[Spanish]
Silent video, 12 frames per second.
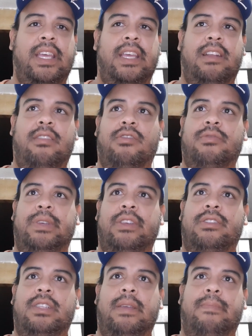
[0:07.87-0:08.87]
en los
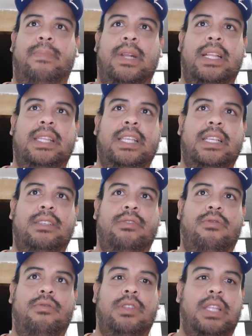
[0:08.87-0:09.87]
videos de plantas
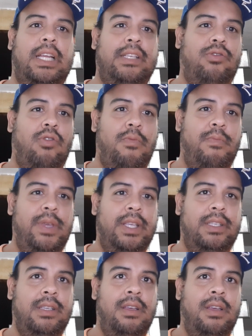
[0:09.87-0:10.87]
contra
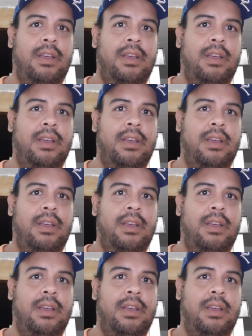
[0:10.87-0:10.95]
zombies.